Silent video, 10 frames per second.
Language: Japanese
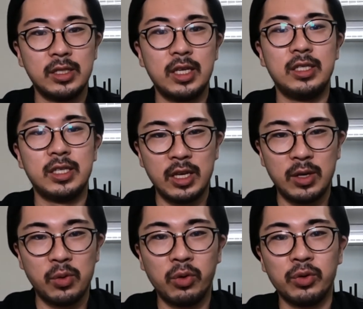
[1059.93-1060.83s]
ぜひぜ
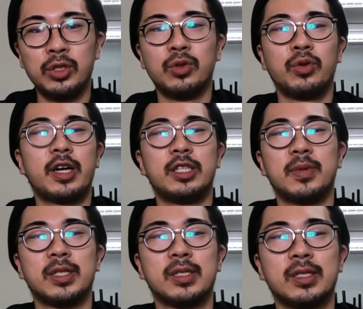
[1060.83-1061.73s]
ひご購入をお願いし
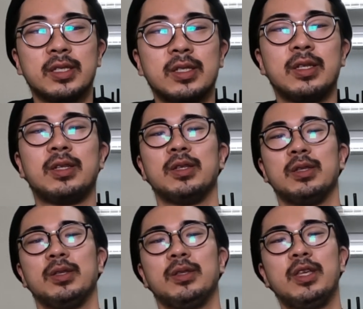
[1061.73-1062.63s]
ま
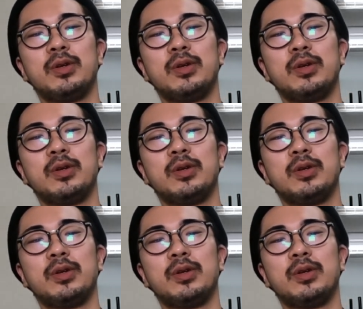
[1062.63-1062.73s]
すっ